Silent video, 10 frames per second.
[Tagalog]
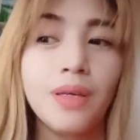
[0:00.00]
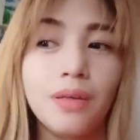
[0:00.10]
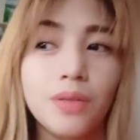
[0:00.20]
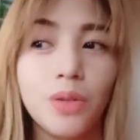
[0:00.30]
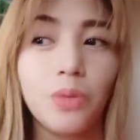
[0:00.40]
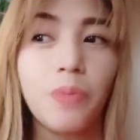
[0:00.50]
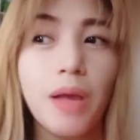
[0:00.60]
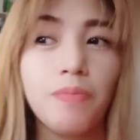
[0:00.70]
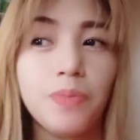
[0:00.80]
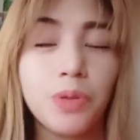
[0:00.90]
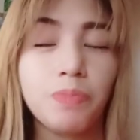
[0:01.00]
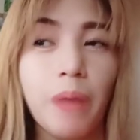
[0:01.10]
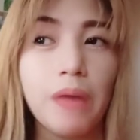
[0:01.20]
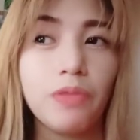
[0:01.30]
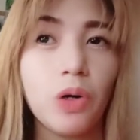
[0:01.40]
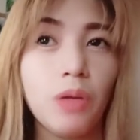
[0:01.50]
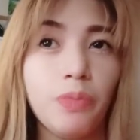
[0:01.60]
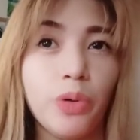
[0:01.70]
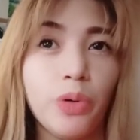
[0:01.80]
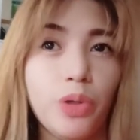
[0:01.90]
So, 5 call
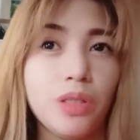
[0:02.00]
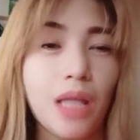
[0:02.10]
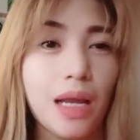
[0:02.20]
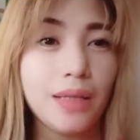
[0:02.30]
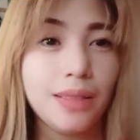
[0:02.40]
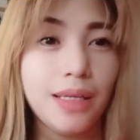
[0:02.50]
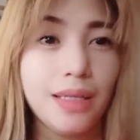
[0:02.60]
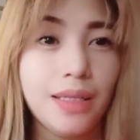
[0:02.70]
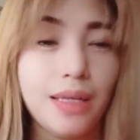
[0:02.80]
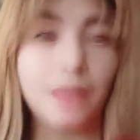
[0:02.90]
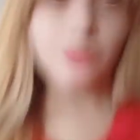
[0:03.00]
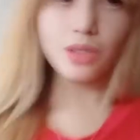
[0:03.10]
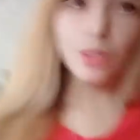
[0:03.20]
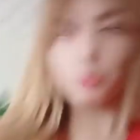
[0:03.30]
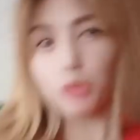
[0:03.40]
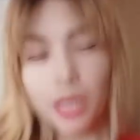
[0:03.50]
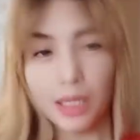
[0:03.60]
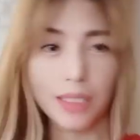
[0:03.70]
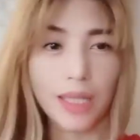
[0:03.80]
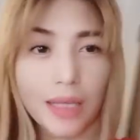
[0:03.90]
po yun. Talagang dinideny ko. Hindi ko po
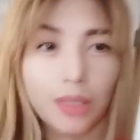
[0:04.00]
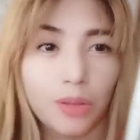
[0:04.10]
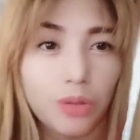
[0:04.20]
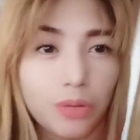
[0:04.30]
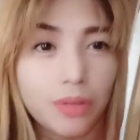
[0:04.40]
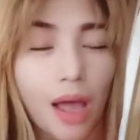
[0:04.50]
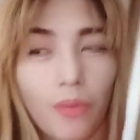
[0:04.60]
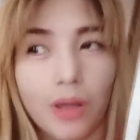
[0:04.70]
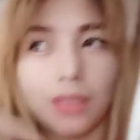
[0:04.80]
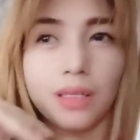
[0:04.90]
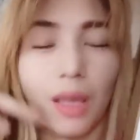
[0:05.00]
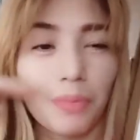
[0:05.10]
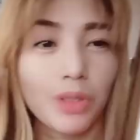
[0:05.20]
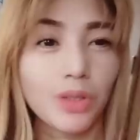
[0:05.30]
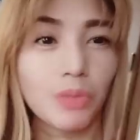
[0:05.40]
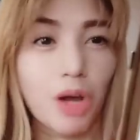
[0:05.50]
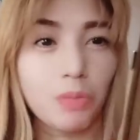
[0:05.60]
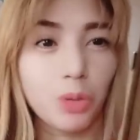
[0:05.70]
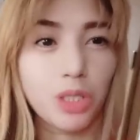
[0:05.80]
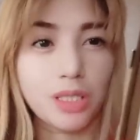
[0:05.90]
talaga sinasagot yung tawag niya. Tapos yung tumawag
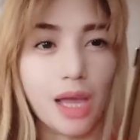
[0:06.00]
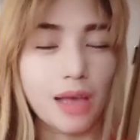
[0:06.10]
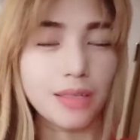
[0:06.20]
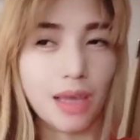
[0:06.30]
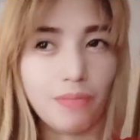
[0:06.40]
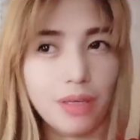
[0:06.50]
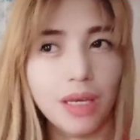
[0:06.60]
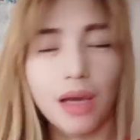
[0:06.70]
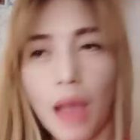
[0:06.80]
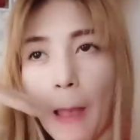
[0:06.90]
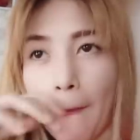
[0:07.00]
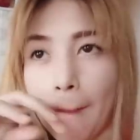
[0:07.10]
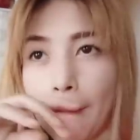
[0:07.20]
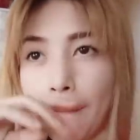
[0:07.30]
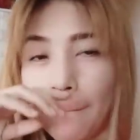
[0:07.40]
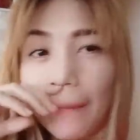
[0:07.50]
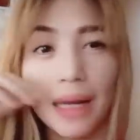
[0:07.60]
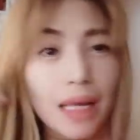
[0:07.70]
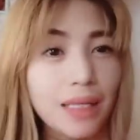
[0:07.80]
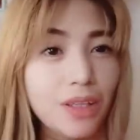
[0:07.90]
po siya saan. Sabi niya,
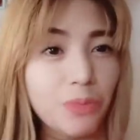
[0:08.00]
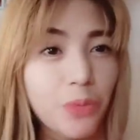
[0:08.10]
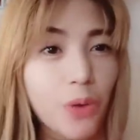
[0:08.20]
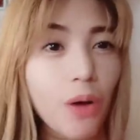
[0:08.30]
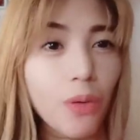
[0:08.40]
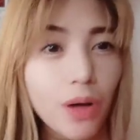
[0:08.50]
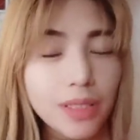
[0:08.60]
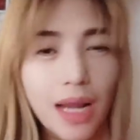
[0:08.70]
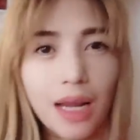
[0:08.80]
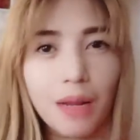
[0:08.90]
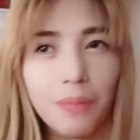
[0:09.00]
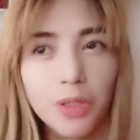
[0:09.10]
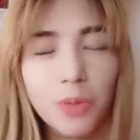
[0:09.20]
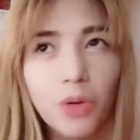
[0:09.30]
mag-ready daw po ako kasi lalabas po